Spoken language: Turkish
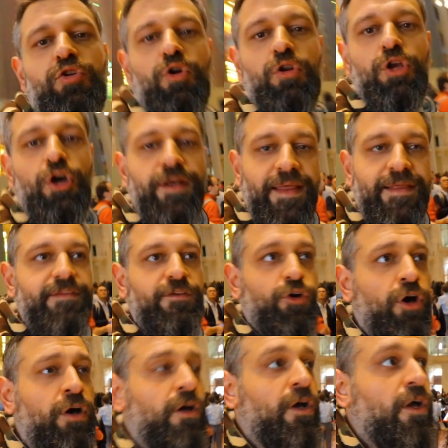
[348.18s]
da oluyor. Nedir
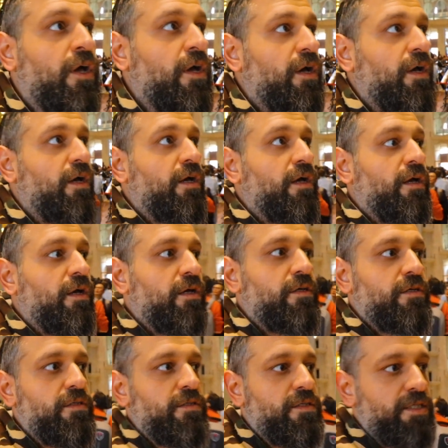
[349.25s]
o? Ee,
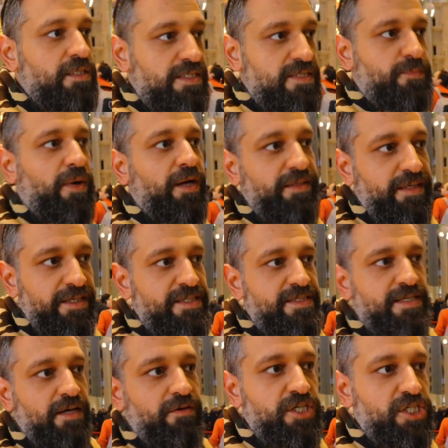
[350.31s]
İspanya İç
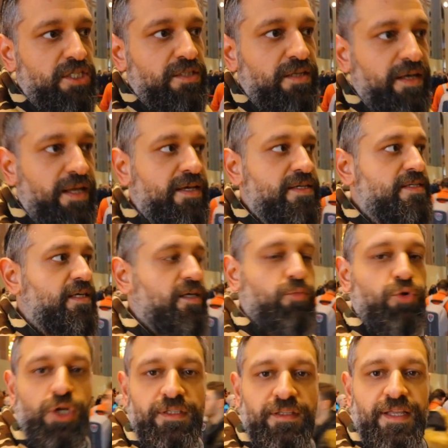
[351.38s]
Savaşı'nda ne yazık ki
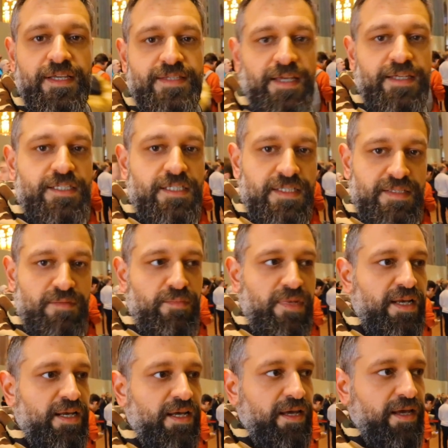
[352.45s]
buranın esas
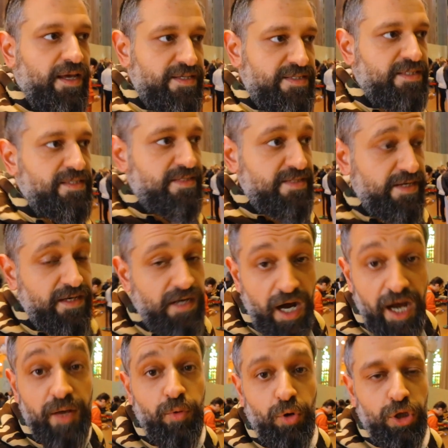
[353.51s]
çizimleri, eskizleri
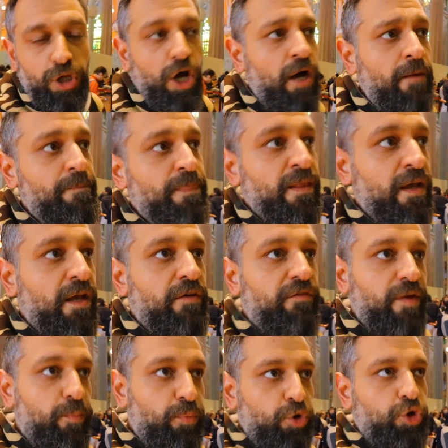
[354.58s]
kayboluyor.
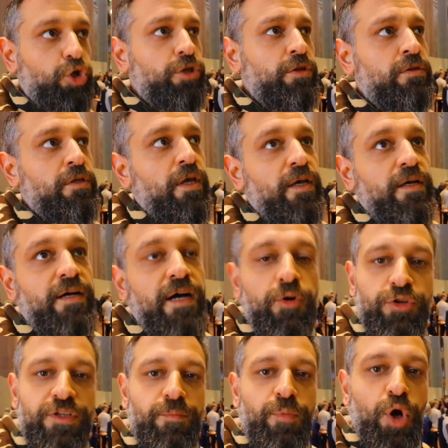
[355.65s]
Ve bugün Gaudi